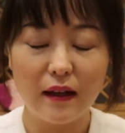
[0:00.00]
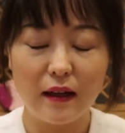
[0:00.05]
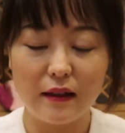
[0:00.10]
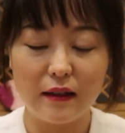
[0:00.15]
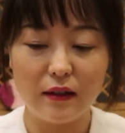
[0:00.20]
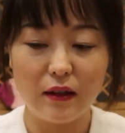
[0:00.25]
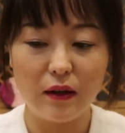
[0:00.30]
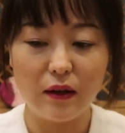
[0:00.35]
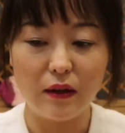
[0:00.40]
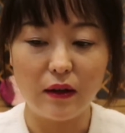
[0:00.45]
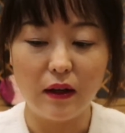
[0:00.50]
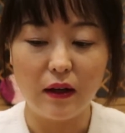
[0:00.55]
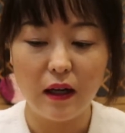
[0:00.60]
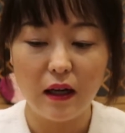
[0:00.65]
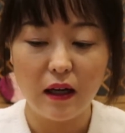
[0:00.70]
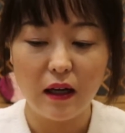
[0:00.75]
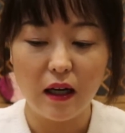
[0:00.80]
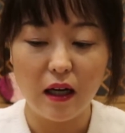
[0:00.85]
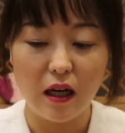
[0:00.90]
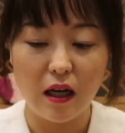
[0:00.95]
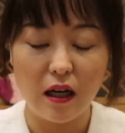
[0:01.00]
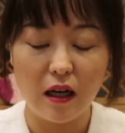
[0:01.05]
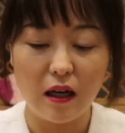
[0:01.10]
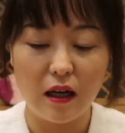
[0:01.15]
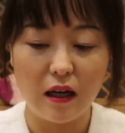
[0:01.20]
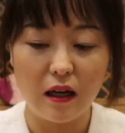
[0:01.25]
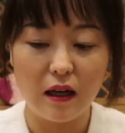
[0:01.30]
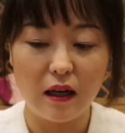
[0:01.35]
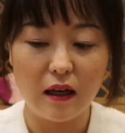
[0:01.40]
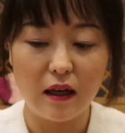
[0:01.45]
그래서
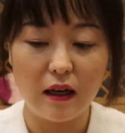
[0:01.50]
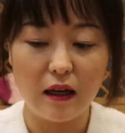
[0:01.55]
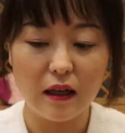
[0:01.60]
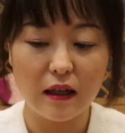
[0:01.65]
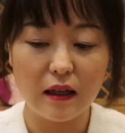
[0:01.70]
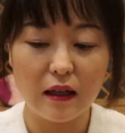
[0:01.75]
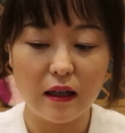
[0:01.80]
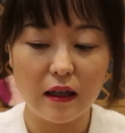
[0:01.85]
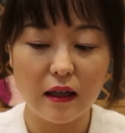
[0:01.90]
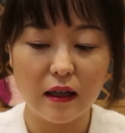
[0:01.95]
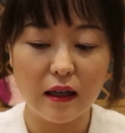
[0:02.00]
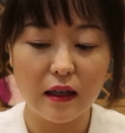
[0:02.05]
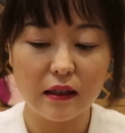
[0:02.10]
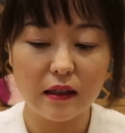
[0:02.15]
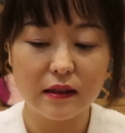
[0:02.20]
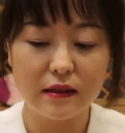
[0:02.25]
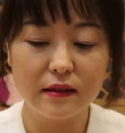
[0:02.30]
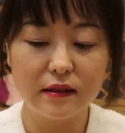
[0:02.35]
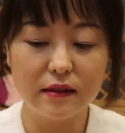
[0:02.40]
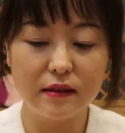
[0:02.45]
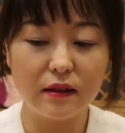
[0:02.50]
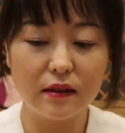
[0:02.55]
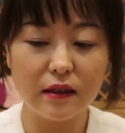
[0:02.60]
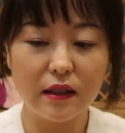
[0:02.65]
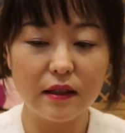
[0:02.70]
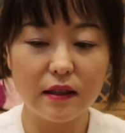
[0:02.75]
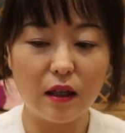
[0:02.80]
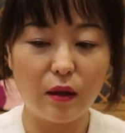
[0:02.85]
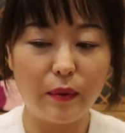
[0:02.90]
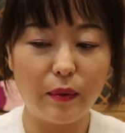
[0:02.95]
어,
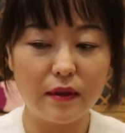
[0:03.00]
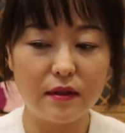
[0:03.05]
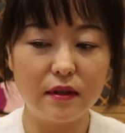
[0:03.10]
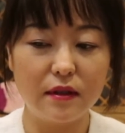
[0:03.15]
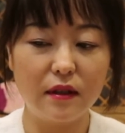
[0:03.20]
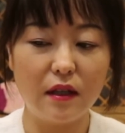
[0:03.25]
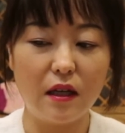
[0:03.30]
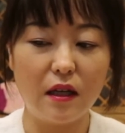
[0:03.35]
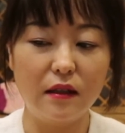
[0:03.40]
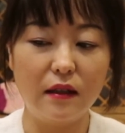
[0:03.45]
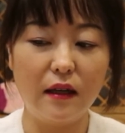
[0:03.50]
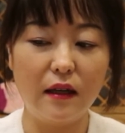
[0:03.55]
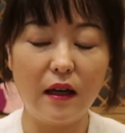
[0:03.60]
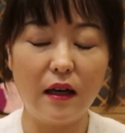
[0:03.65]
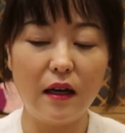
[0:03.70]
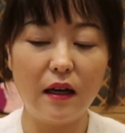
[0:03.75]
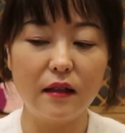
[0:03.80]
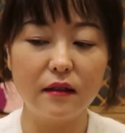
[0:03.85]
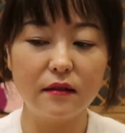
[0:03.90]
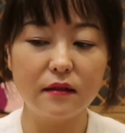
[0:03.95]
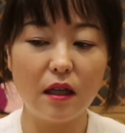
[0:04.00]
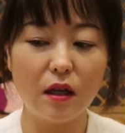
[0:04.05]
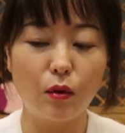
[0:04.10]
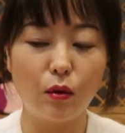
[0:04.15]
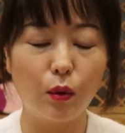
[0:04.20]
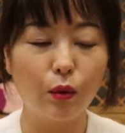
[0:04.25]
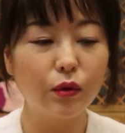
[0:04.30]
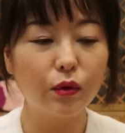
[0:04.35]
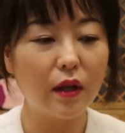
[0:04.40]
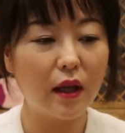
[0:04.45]
그렇게 작업하시는 게 아니라
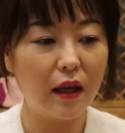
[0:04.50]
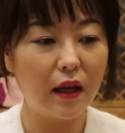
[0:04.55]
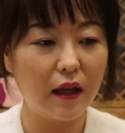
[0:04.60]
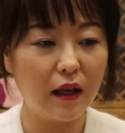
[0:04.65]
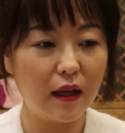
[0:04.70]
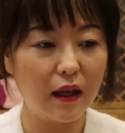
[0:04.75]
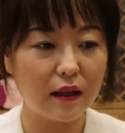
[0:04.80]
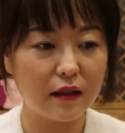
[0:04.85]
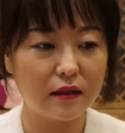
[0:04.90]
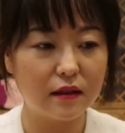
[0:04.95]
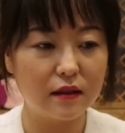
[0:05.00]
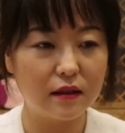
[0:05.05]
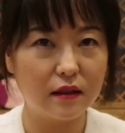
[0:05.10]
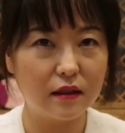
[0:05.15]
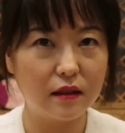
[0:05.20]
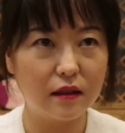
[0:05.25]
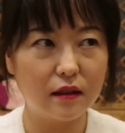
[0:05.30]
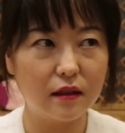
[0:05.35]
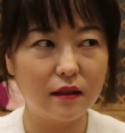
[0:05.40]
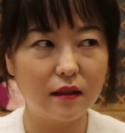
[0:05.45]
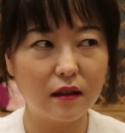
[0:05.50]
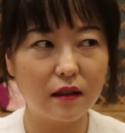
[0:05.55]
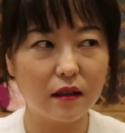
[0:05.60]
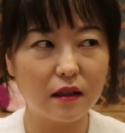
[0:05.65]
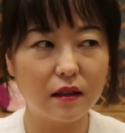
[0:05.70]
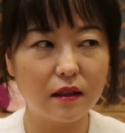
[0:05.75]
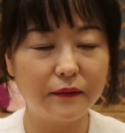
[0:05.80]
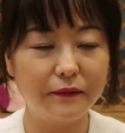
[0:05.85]
항상 옷의 그,